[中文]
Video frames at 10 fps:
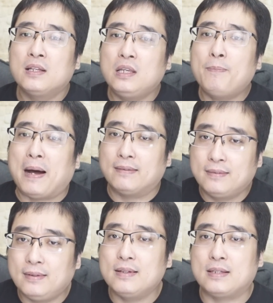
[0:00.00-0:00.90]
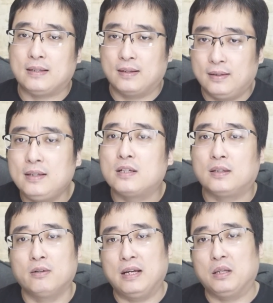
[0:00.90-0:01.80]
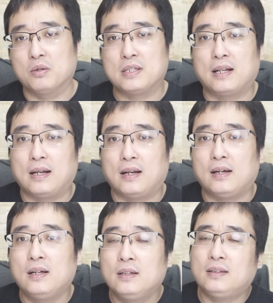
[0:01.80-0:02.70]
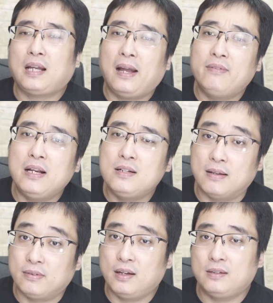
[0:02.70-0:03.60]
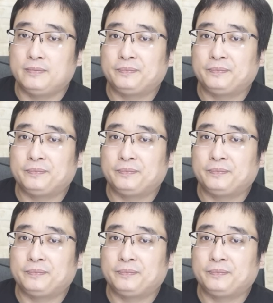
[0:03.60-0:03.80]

你把自己的历史定位留下来了，那台湾人呢？